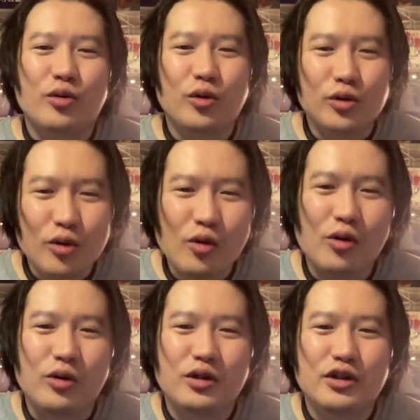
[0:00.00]
こ
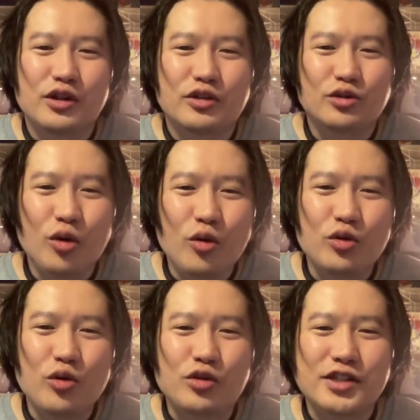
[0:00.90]
の
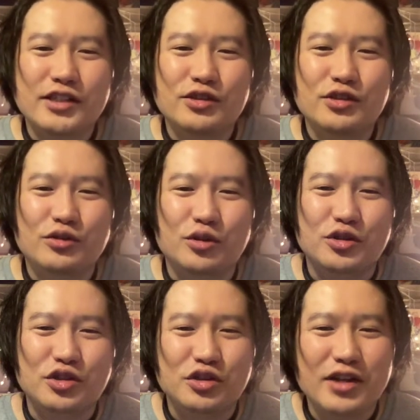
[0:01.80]
登録者数の
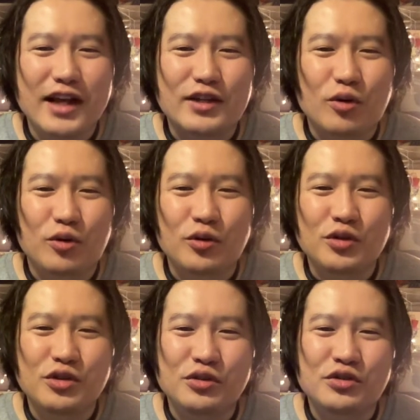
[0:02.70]
少ないこの
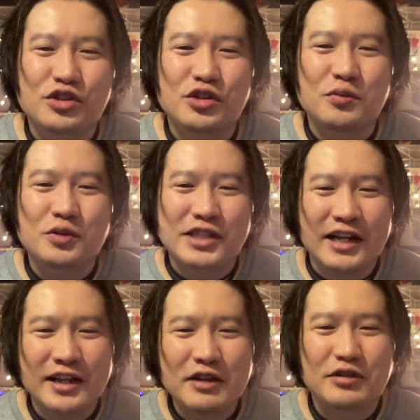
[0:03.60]
YouTube
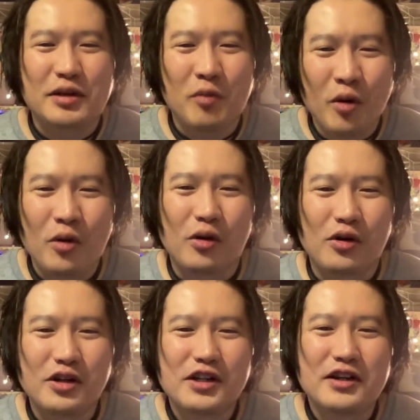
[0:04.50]
チャンネルでも、